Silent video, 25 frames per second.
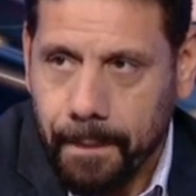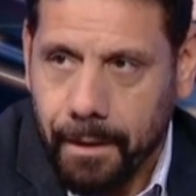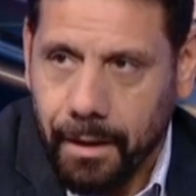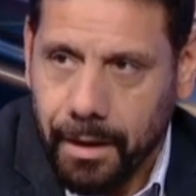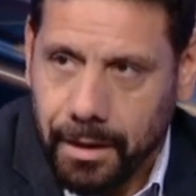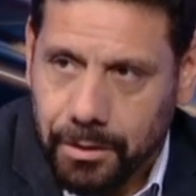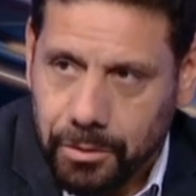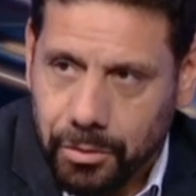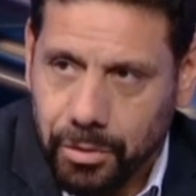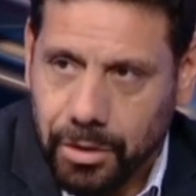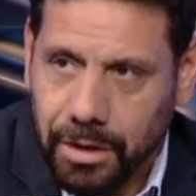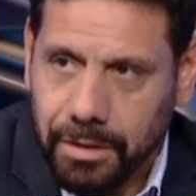
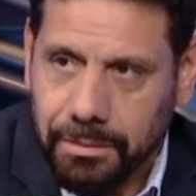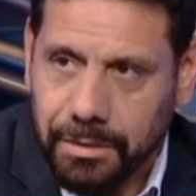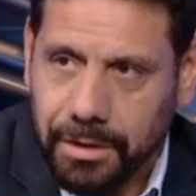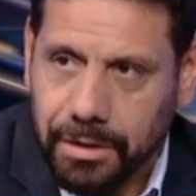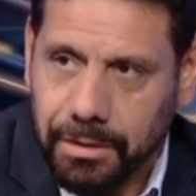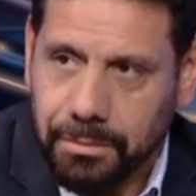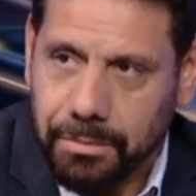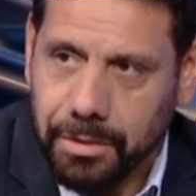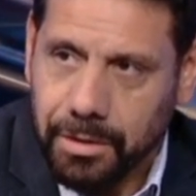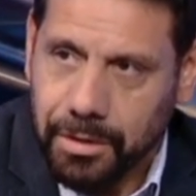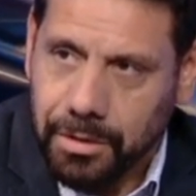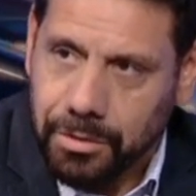عنده لعيبه
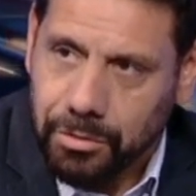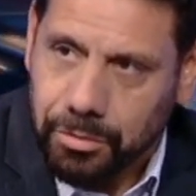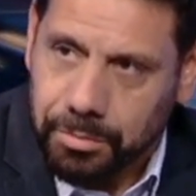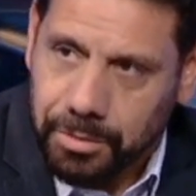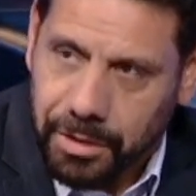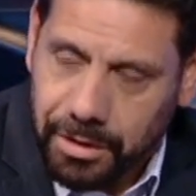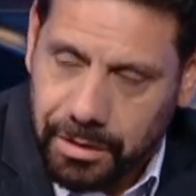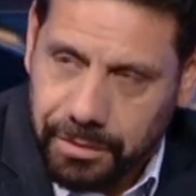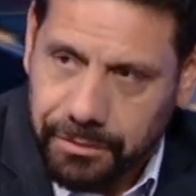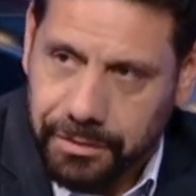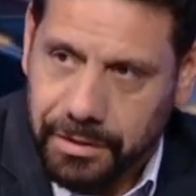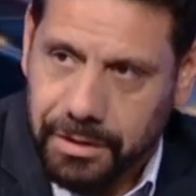خبرات
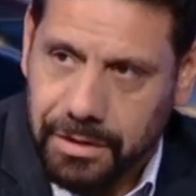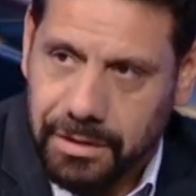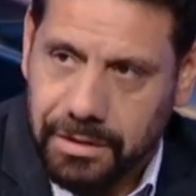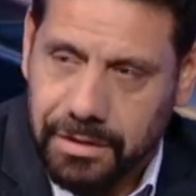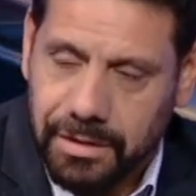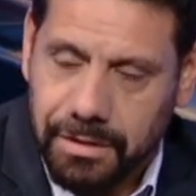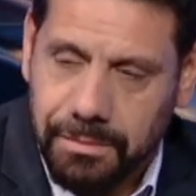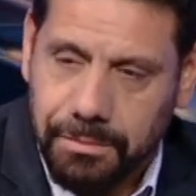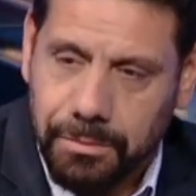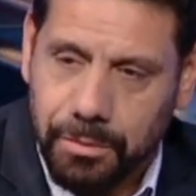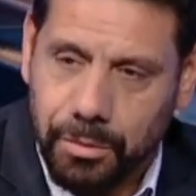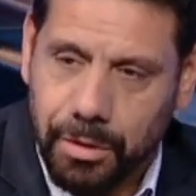وبيعرف
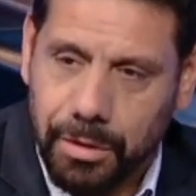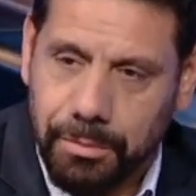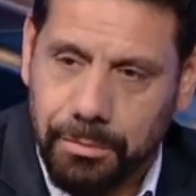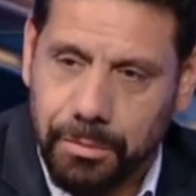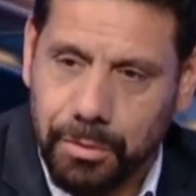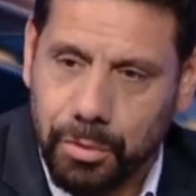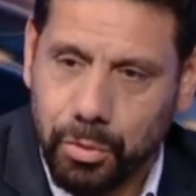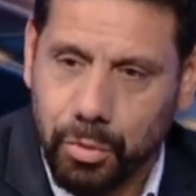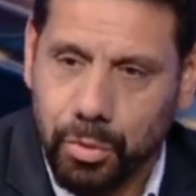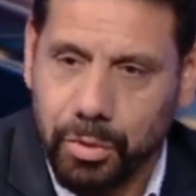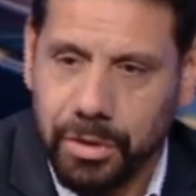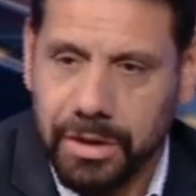يكسب
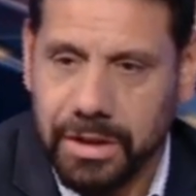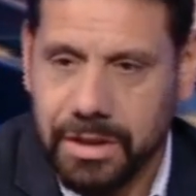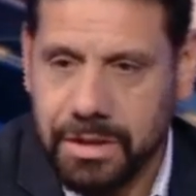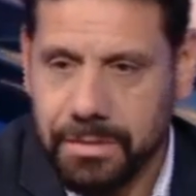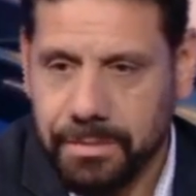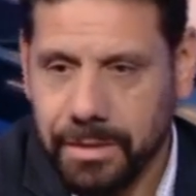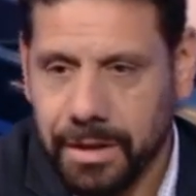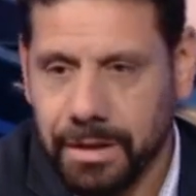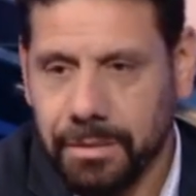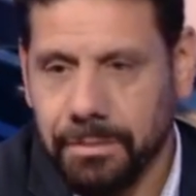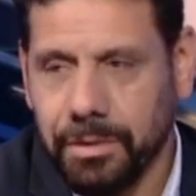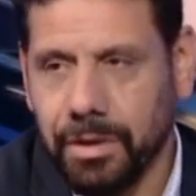ولما يكون
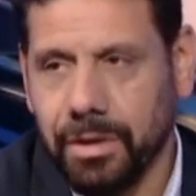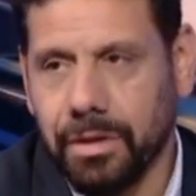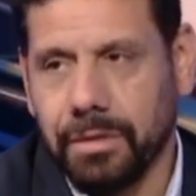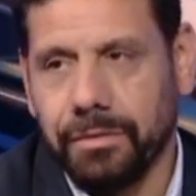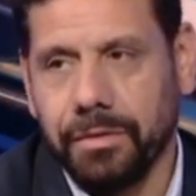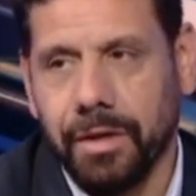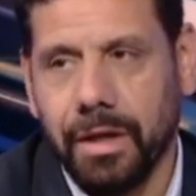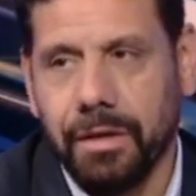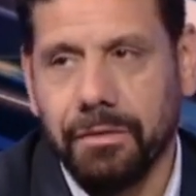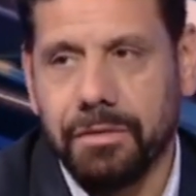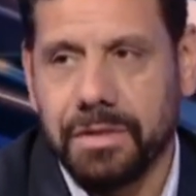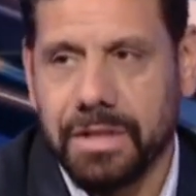كسبان بيعرف
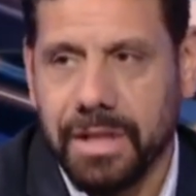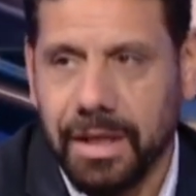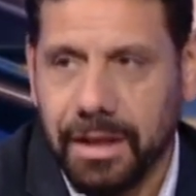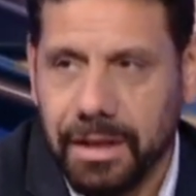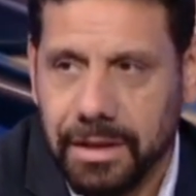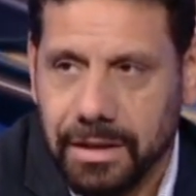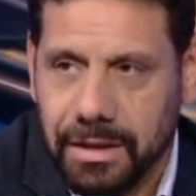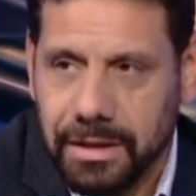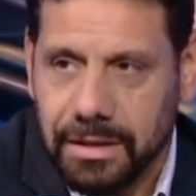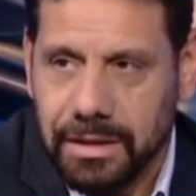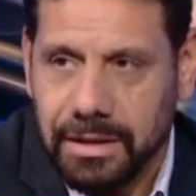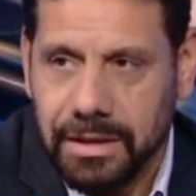يحافظ على
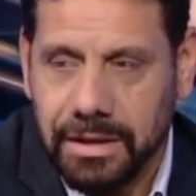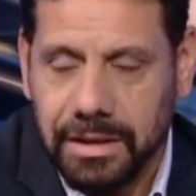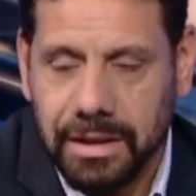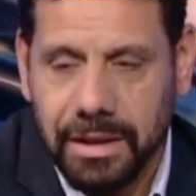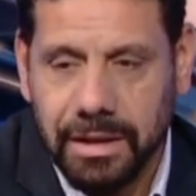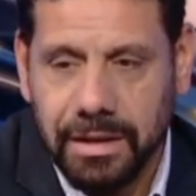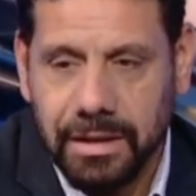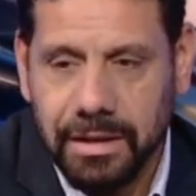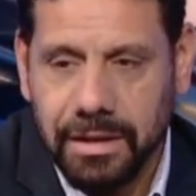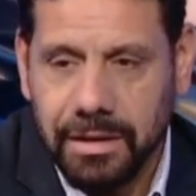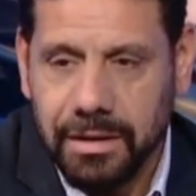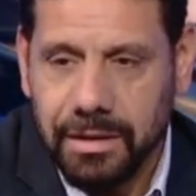
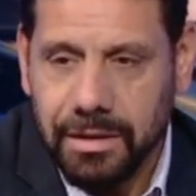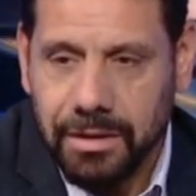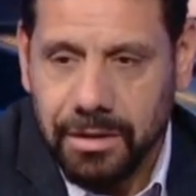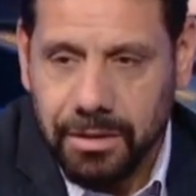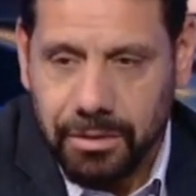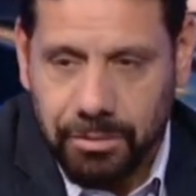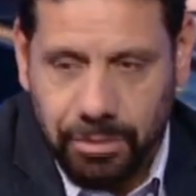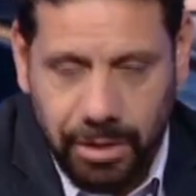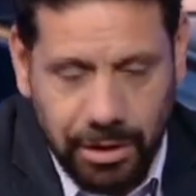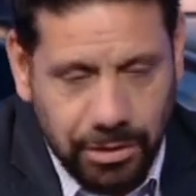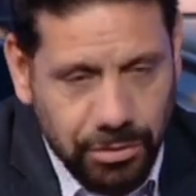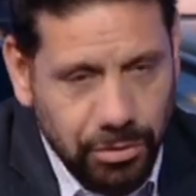النتيجه
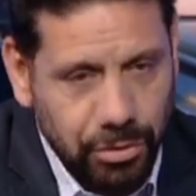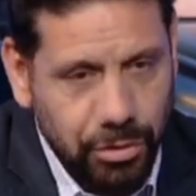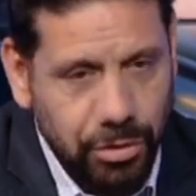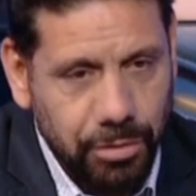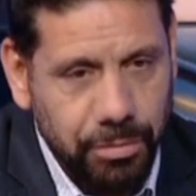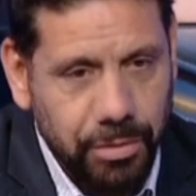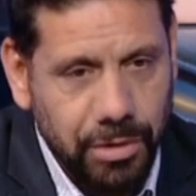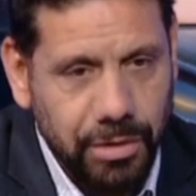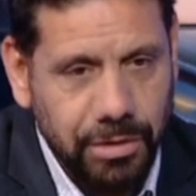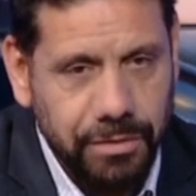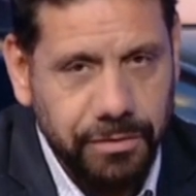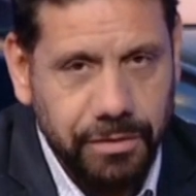وعنده
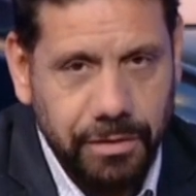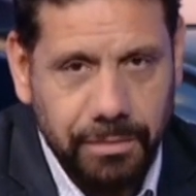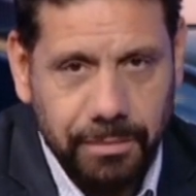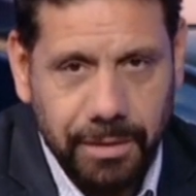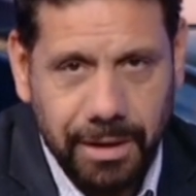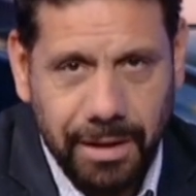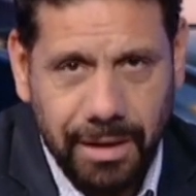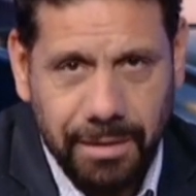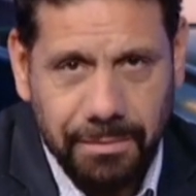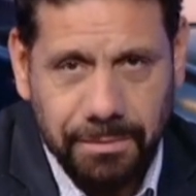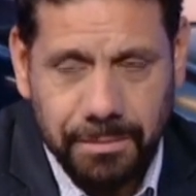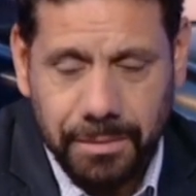خبرات في
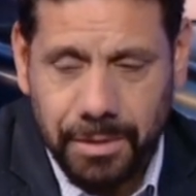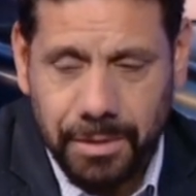الملعب